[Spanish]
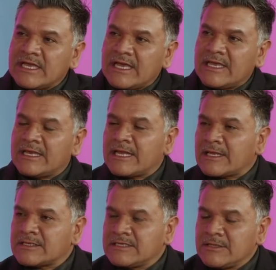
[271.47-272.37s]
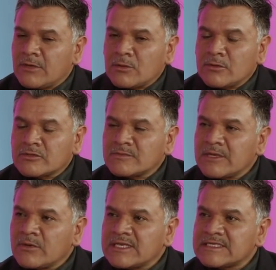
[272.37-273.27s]
ya siendo adultos
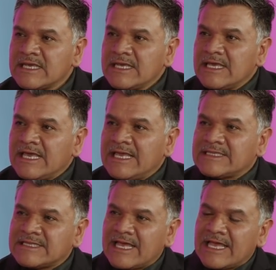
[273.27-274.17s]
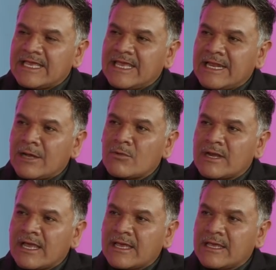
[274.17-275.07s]
mayores, esta era
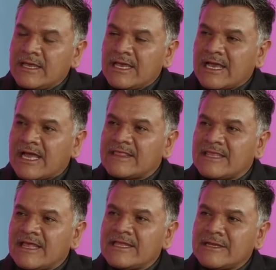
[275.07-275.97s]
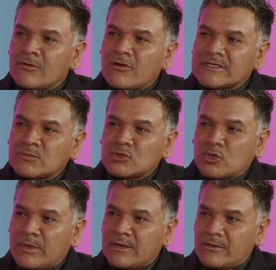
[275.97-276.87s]
una cantidad de neuronas mucho
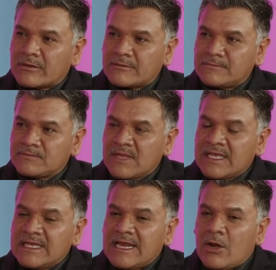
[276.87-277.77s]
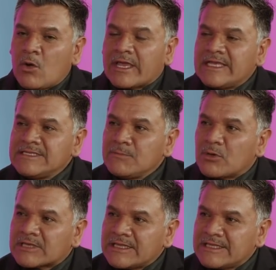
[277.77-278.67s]
menor. Lo que es
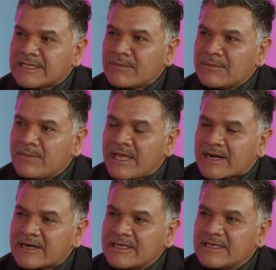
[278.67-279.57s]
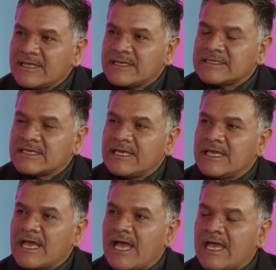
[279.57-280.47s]
importante también ver es
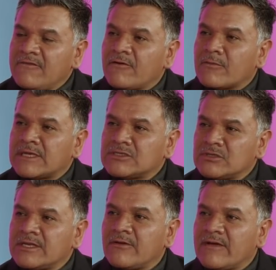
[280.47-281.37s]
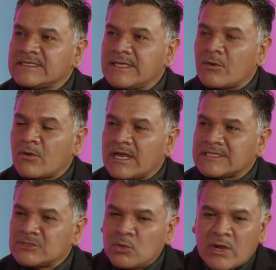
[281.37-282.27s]
que hay formación de nuevas
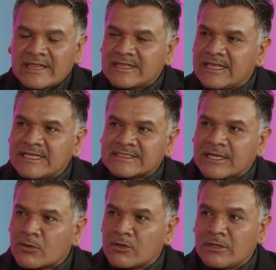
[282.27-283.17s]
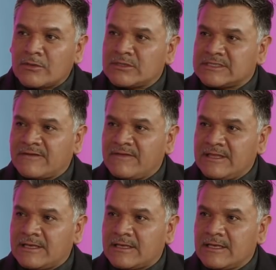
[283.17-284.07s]
neuronas durante el desarrollo de nuestra
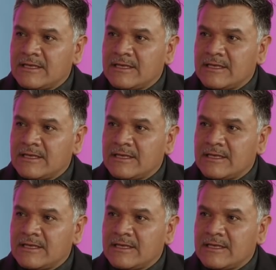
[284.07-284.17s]
vida.